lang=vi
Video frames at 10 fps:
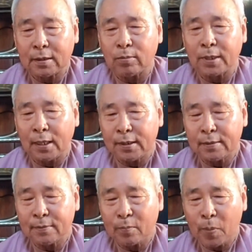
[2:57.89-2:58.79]
không chết
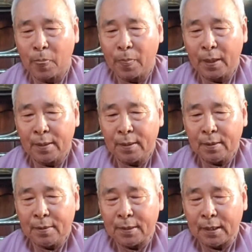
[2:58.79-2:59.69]

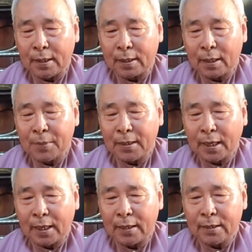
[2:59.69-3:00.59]
Vì ờ, cái bệnh
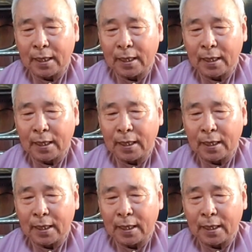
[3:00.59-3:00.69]
này đức